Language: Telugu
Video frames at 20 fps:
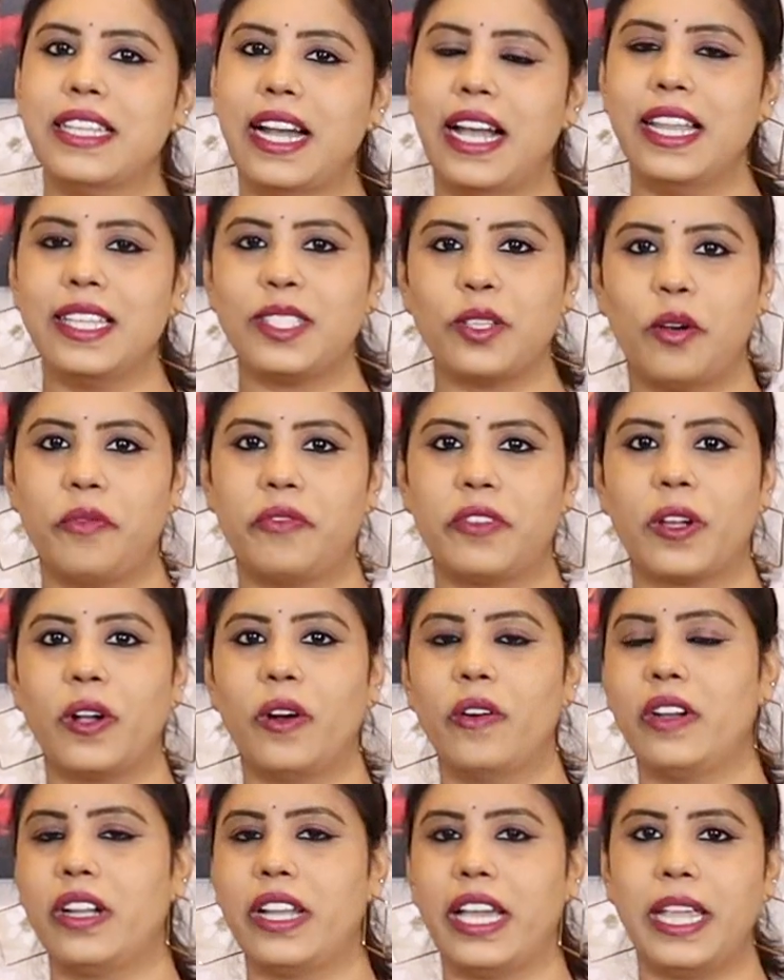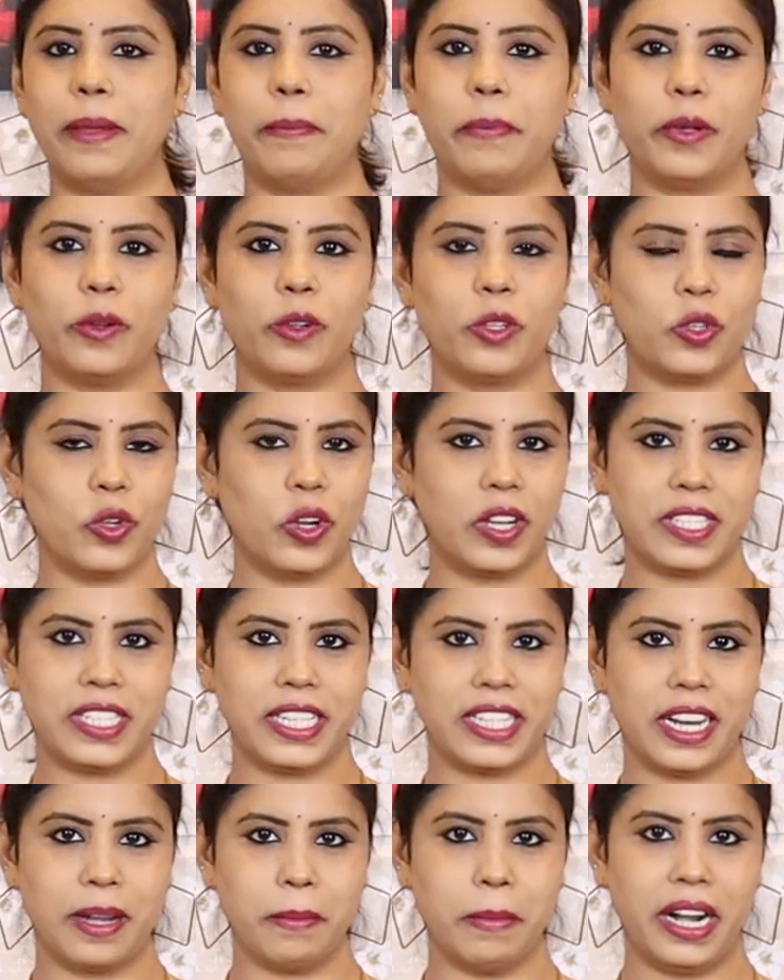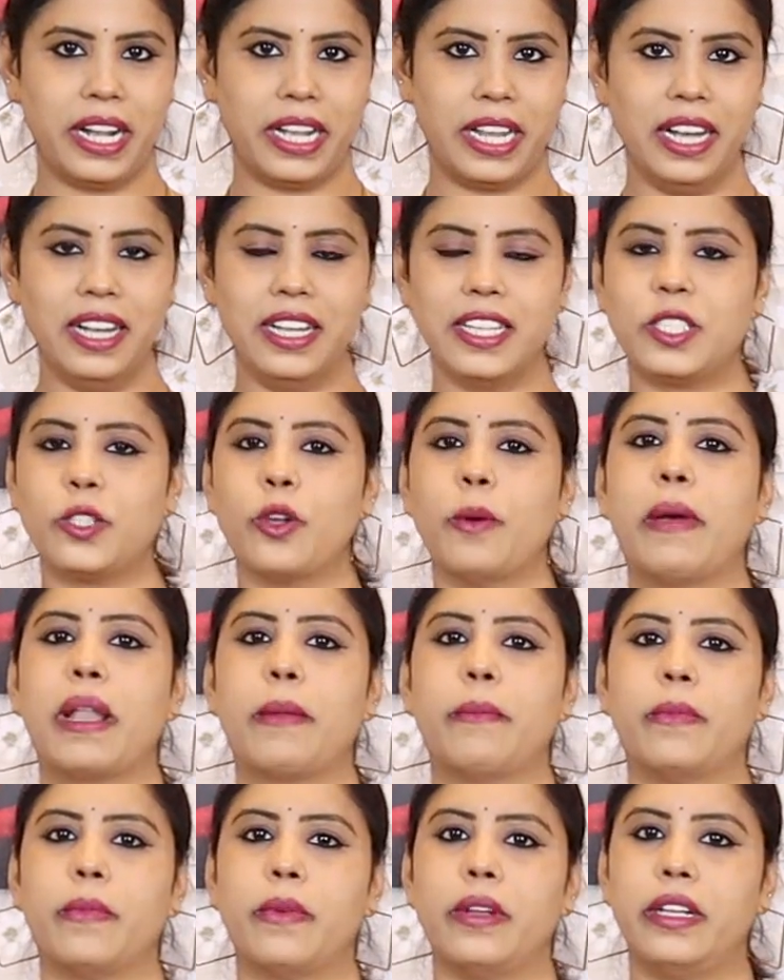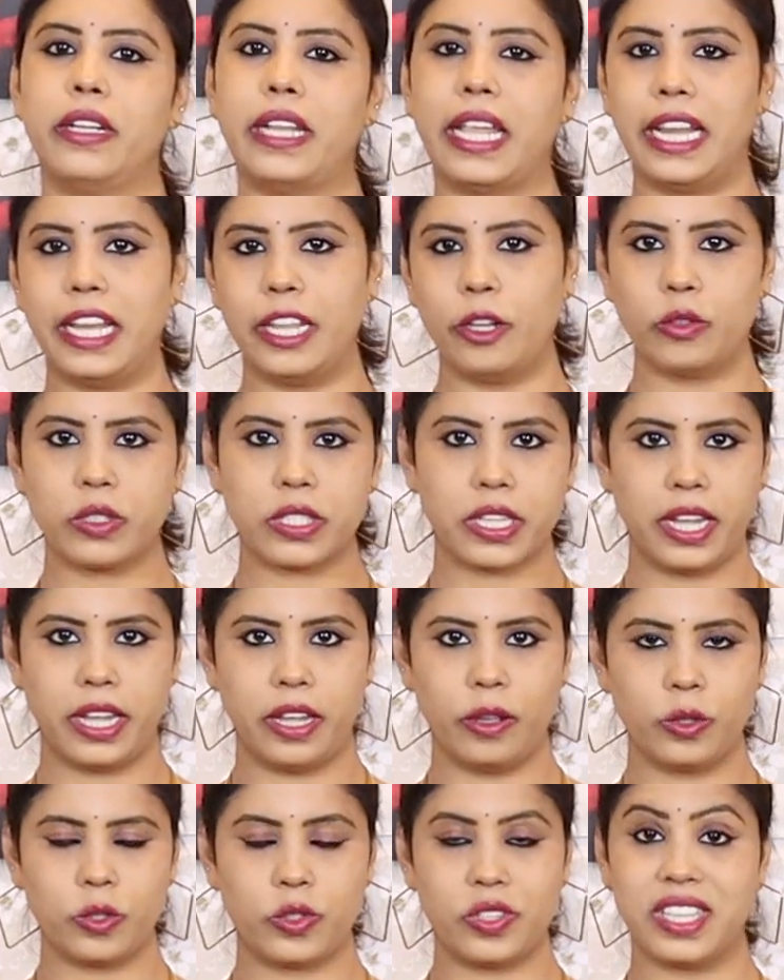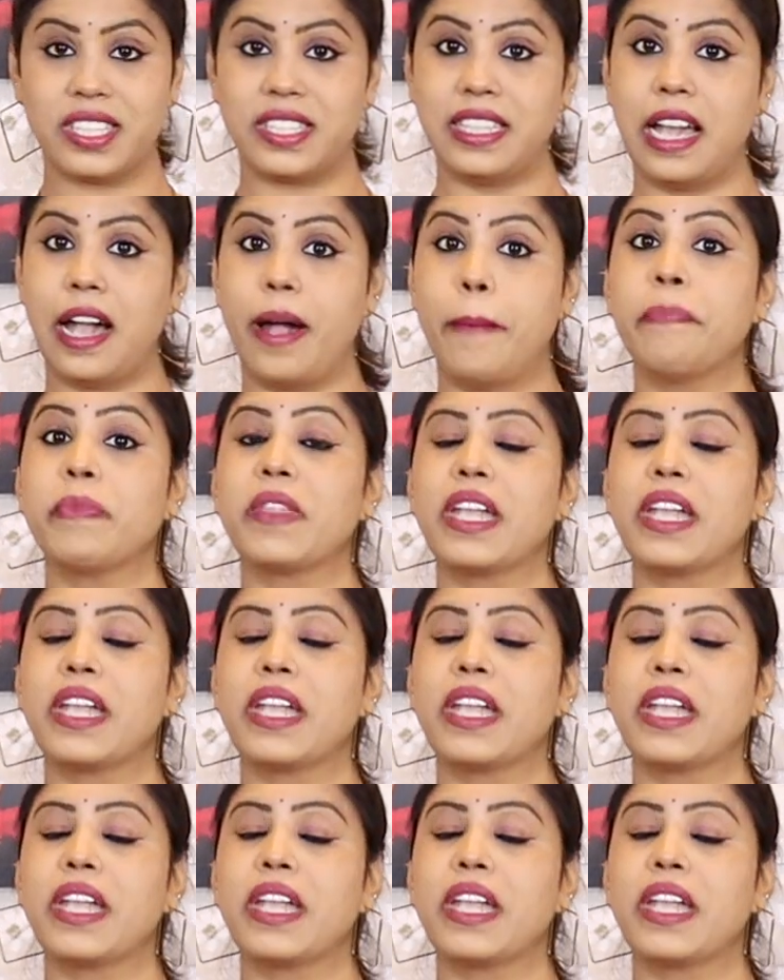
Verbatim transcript: చాలా సాఫ్ట్గా ఉంటాయి ప్యూర్ జార్జెట్ అనమాట సో మనం డైలీ యూస్కి యూస్ చేసిన